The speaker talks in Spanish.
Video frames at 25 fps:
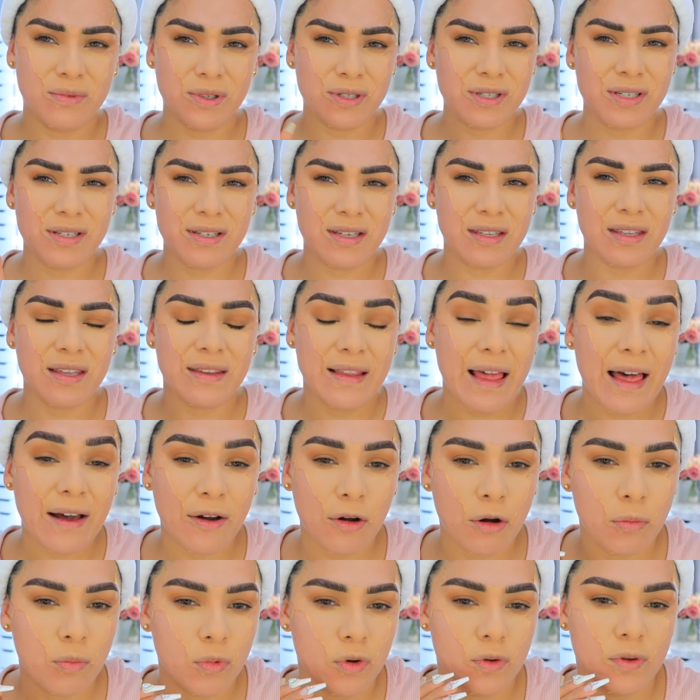no se siente nada
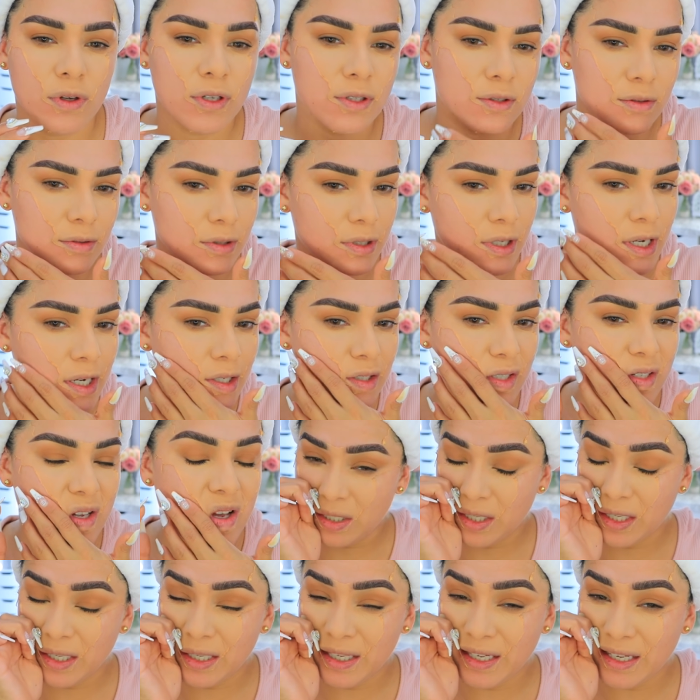cómodo esto, chicas.
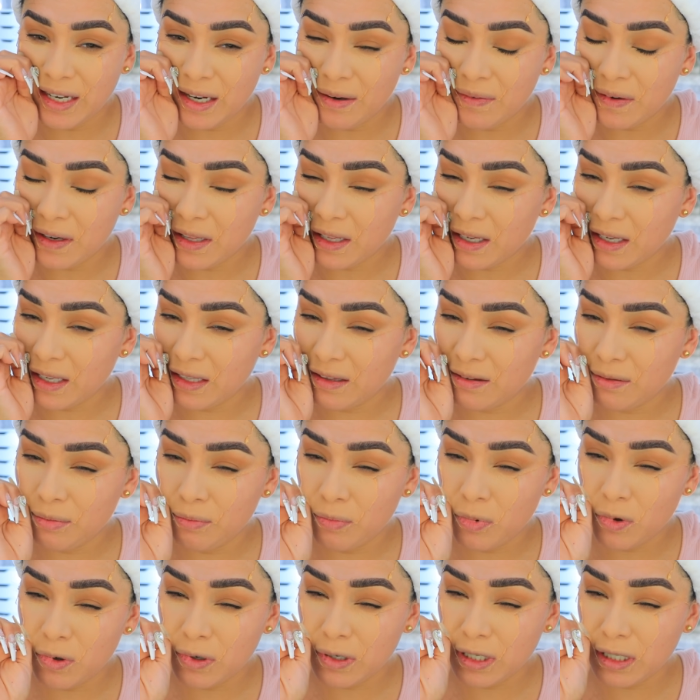Y la verdad que es
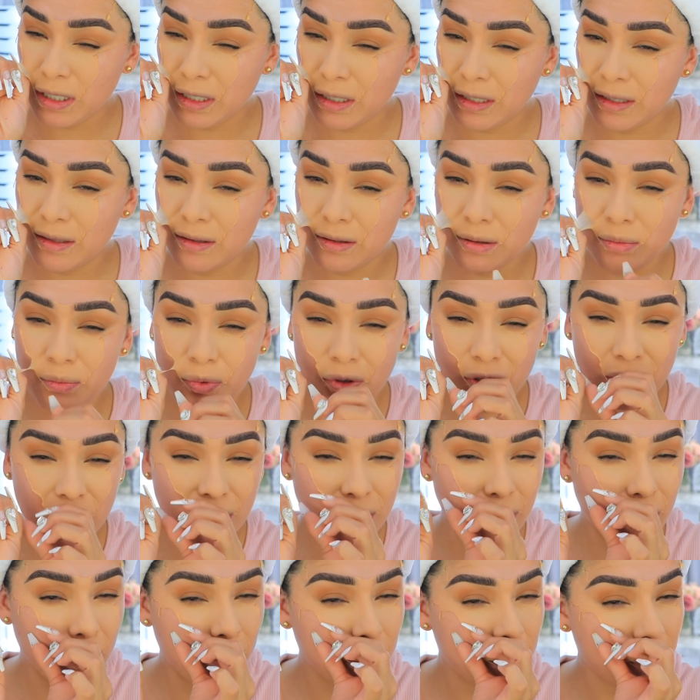un poquito, un
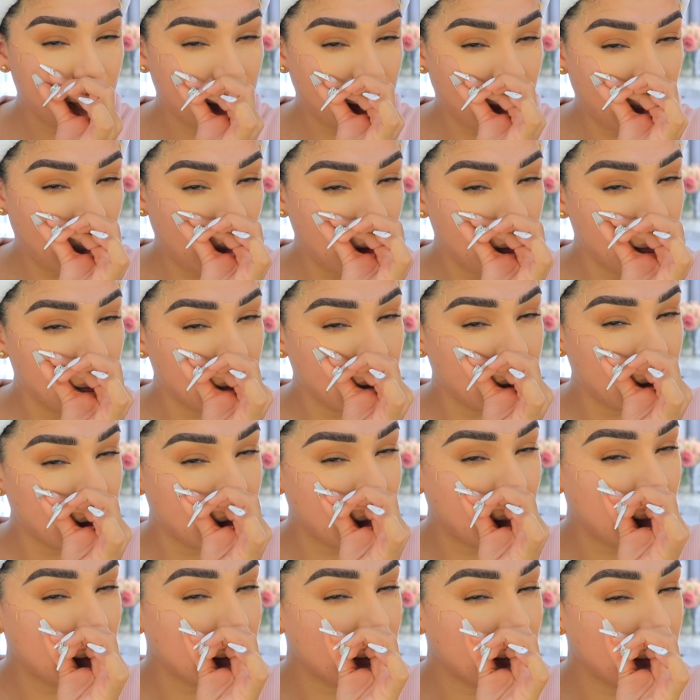poquito complicado
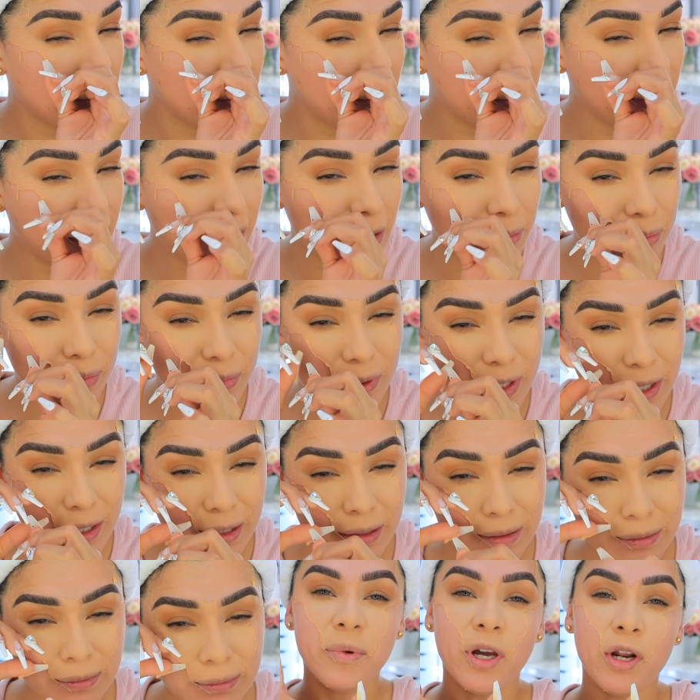quitártelo de la piel.
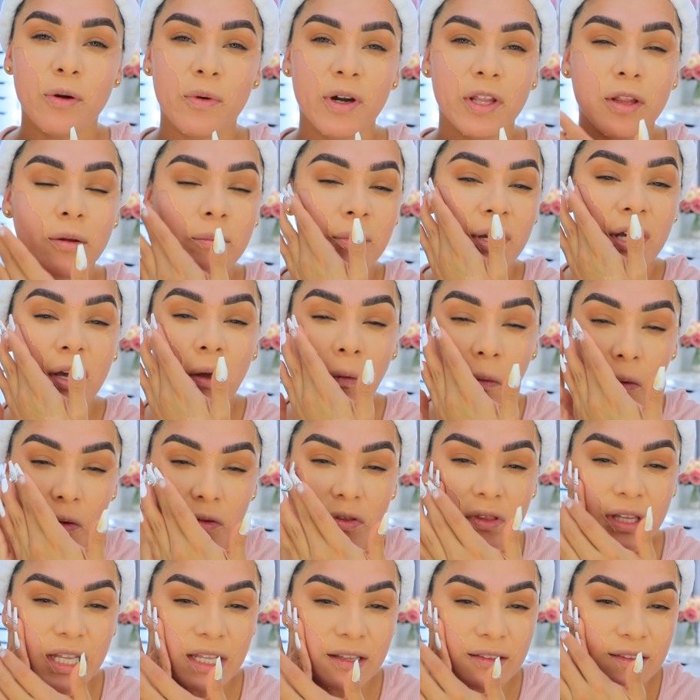Pero bueno, me quedo
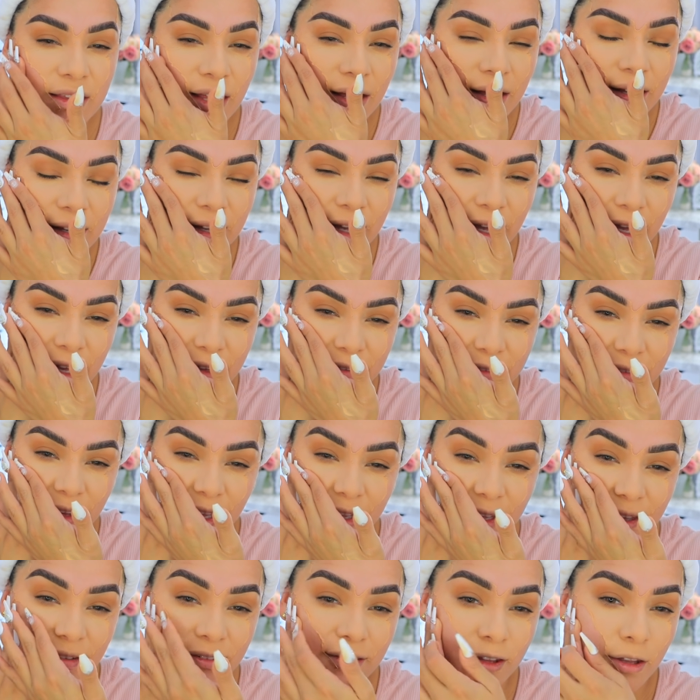contenta que este
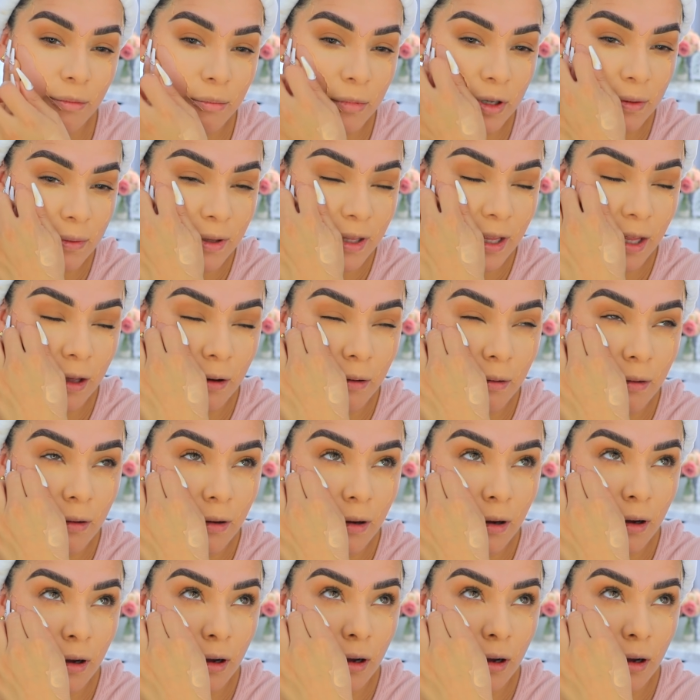haya sido mi video